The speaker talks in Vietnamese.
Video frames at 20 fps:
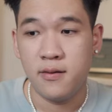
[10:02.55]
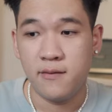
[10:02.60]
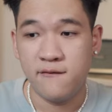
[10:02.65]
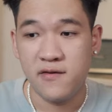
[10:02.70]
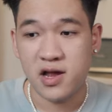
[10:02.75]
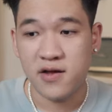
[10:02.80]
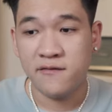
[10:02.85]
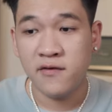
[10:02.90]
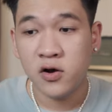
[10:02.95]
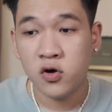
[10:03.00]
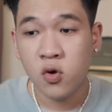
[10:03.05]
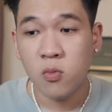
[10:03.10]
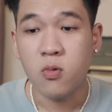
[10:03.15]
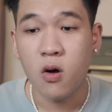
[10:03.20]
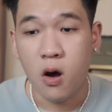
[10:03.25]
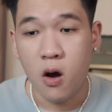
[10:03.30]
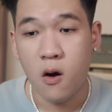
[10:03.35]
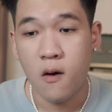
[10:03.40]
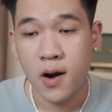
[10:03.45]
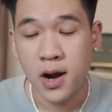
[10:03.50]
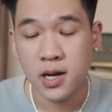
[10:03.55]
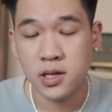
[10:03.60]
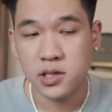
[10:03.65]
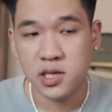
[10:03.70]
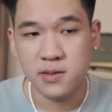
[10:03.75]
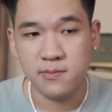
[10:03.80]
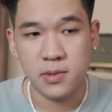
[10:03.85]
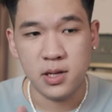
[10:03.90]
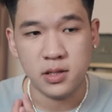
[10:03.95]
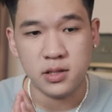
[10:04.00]
về cái phân khúc của họ ấy,
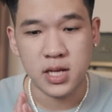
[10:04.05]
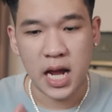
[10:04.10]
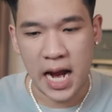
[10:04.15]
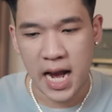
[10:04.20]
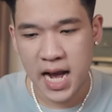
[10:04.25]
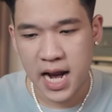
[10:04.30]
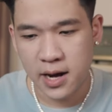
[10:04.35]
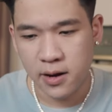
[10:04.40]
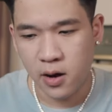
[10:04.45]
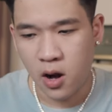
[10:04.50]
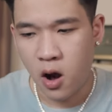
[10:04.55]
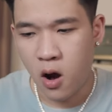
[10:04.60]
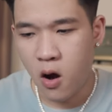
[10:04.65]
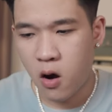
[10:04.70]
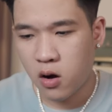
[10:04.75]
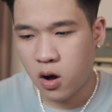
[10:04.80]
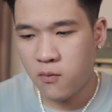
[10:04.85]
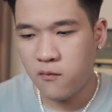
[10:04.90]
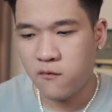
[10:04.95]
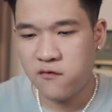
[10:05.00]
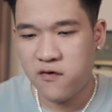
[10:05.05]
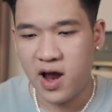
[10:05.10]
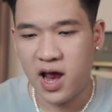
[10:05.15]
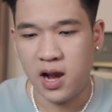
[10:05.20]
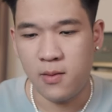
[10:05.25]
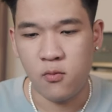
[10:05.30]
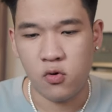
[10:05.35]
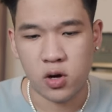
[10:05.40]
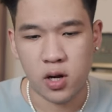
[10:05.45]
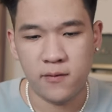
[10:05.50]
thì mình thấy là họ không
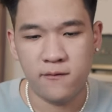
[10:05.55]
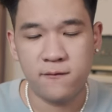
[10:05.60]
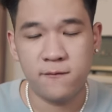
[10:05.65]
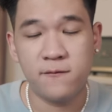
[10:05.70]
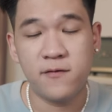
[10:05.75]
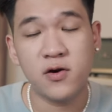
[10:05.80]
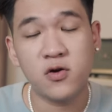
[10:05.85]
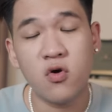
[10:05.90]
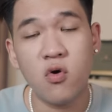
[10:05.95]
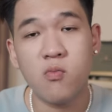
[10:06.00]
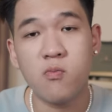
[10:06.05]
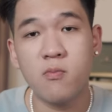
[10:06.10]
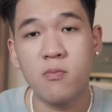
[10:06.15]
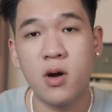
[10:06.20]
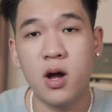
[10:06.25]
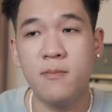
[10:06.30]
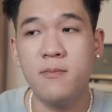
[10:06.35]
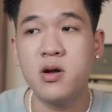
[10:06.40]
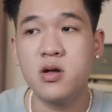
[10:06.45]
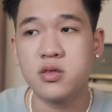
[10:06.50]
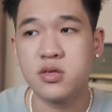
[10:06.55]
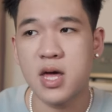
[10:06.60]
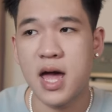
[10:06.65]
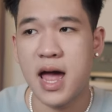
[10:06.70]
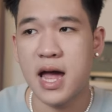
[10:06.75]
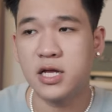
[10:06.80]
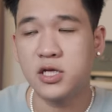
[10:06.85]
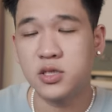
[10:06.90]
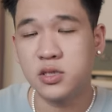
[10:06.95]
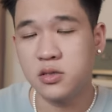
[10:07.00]
phải là một cái phân khúc mà mức
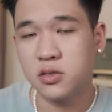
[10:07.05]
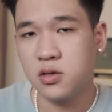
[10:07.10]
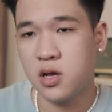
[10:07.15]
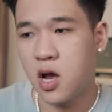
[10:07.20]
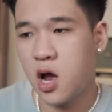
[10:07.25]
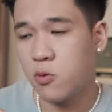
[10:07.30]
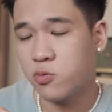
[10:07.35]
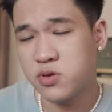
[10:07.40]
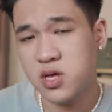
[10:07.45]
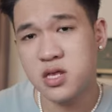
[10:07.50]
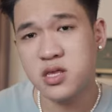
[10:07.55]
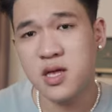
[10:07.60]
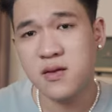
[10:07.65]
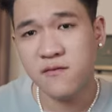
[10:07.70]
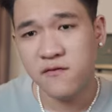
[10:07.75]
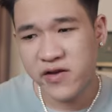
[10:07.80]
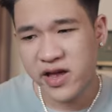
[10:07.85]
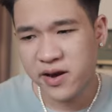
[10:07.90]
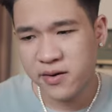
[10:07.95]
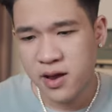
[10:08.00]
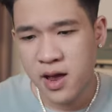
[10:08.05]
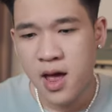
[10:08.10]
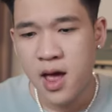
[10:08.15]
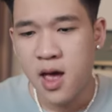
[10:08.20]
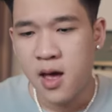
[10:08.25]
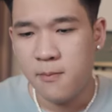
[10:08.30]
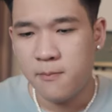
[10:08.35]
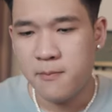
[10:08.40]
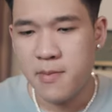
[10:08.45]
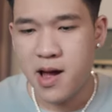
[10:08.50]
giá là học sinh sinh viên
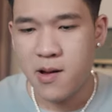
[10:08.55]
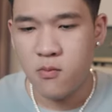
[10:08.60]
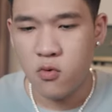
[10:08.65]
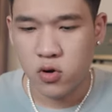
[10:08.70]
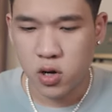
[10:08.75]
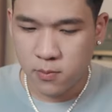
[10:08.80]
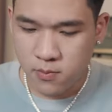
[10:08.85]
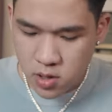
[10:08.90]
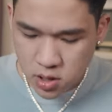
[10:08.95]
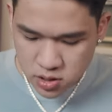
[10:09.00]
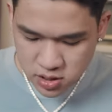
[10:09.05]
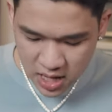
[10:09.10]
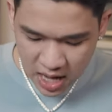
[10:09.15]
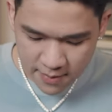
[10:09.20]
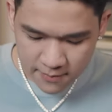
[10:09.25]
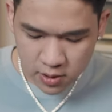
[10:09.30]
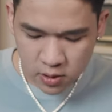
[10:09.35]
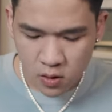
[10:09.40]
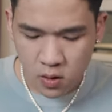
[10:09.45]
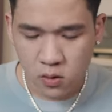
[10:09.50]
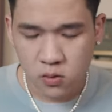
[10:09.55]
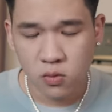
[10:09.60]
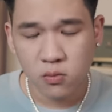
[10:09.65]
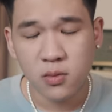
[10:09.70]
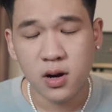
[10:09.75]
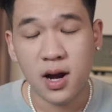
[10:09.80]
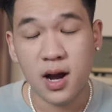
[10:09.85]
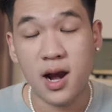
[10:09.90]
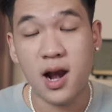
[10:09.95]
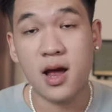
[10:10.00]
mà một cái mức giá mà nó
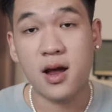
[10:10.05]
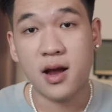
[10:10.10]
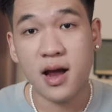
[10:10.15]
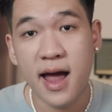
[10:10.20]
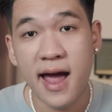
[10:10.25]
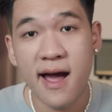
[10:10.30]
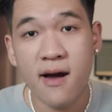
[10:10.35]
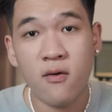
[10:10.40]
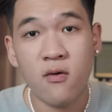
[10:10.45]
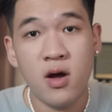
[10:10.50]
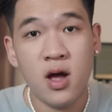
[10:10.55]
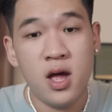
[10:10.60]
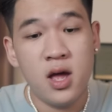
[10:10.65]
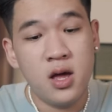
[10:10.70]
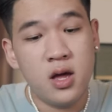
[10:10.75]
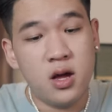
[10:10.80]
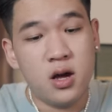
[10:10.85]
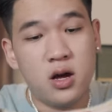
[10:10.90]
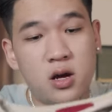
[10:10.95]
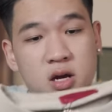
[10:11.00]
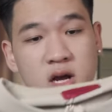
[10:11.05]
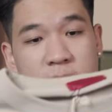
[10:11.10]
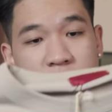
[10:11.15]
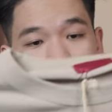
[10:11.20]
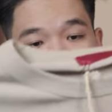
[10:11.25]
cũng khá là cao à, các